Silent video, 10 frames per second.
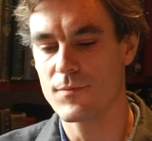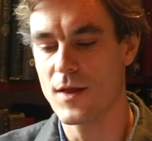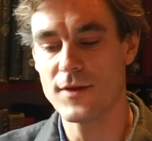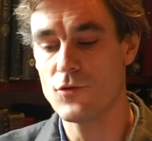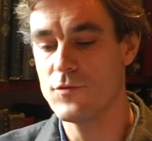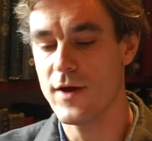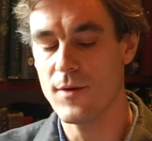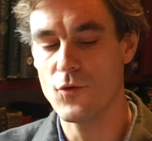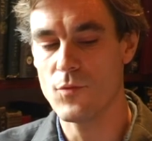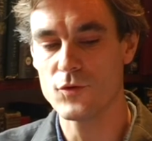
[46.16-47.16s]
a, découvert
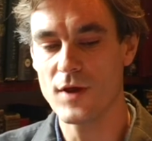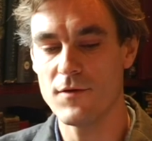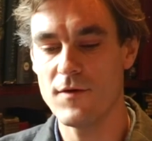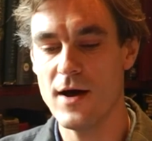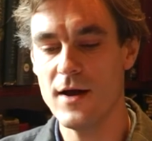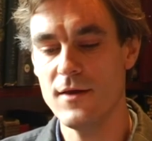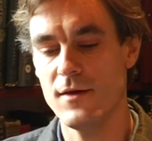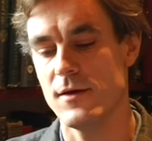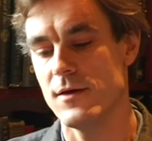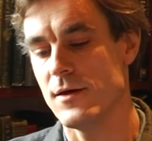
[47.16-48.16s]
mon, travail
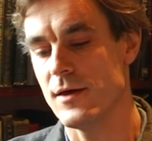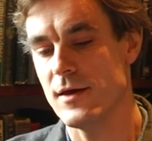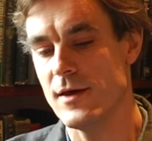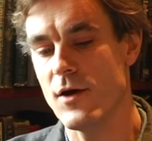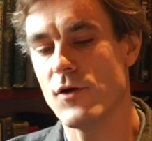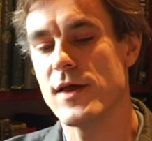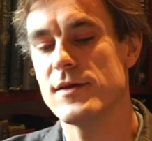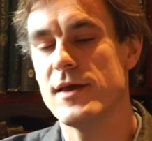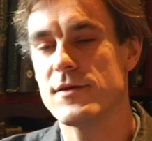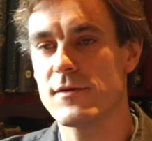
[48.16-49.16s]
et en a
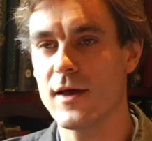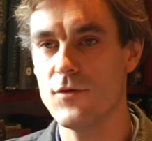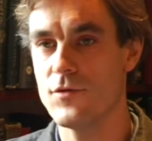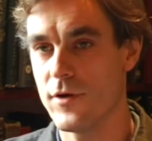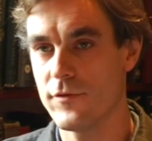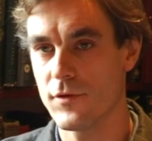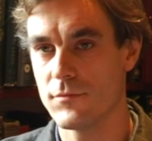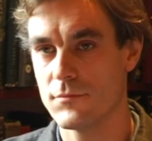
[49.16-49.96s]
extrait une œuvre.